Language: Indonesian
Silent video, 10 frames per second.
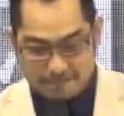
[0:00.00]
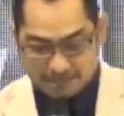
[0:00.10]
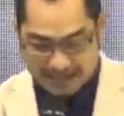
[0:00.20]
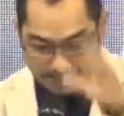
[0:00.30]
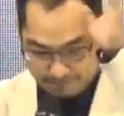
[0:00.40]

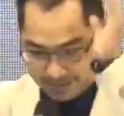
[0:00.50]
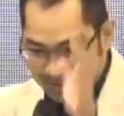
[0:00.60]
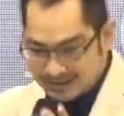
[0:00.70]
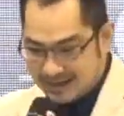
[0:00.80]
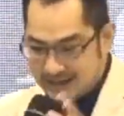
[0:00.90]

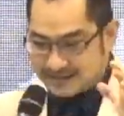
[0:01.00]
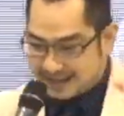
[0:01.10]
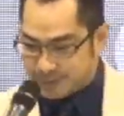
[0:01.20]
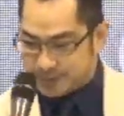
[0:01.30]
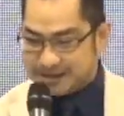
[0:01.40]
penampilannya,
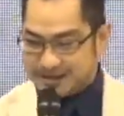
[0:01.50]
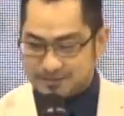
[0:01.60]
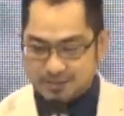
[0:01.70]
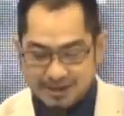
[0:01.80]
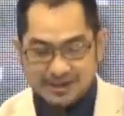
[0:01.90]
tatoan
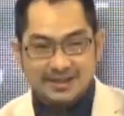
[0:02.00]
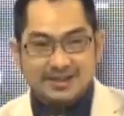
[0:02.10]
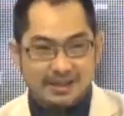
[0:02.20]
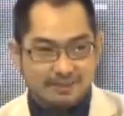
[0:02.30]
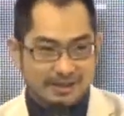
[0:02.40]
semua.
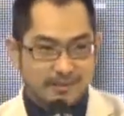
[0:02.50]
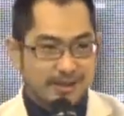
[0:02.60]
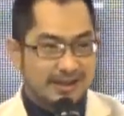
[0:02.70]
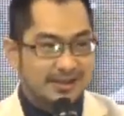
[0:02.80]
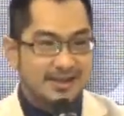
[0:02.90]
Tapi saya mau
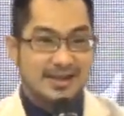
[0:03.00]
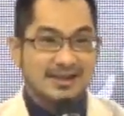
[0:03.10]
berkata,